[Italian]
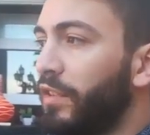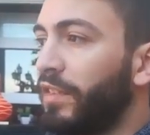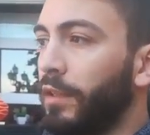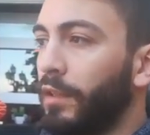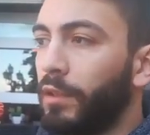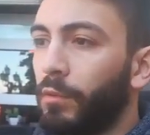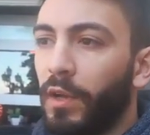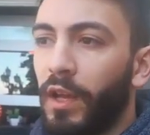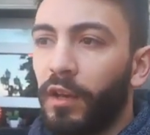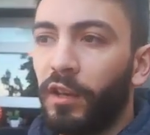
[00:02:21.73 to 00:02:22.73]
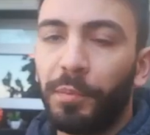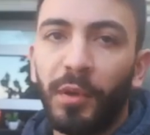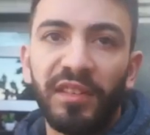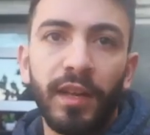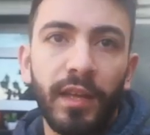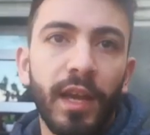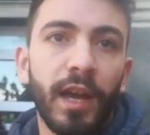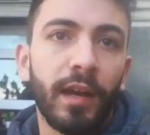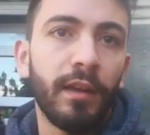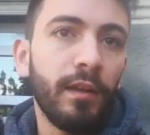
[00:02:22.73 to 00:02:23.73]
stata data una risposta
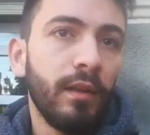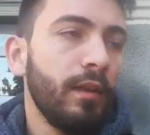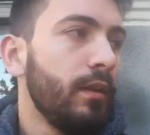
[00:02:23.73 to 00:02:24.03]
chiara.